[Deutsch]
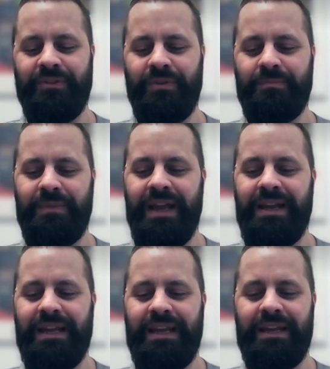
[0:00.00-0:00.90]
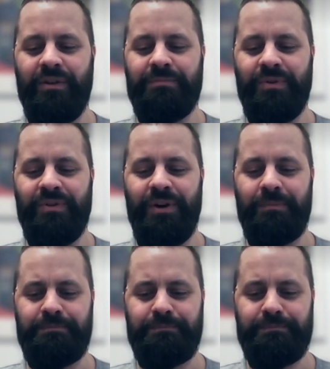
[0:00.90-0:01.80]
also
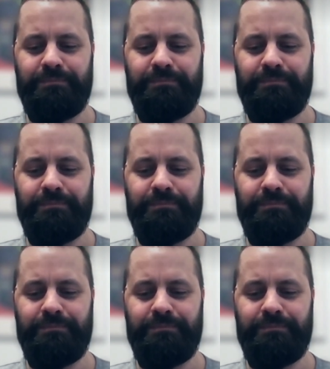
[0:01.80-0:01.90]
nej.com,